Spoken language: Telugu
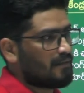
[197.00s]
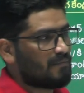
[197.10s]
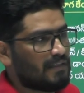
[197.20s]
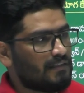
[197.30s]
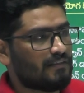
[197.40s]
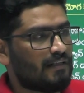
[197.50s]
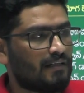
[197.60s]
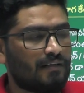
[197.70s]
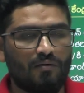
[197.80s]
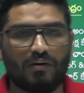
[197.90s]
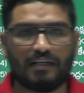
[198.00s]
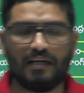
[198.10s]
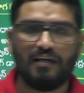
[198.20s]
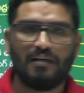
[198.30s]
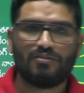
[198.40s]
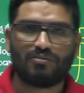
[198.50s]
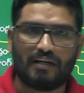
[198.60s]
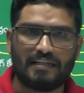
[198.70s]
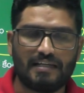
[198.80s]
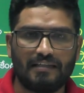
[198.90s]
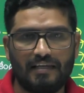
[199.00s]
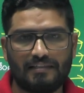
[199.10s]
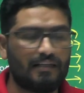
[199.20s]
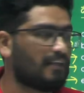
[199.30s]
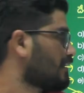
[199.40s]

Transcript: సంబంధించిందండి ఓకేనా సో రష్యా దేశానికి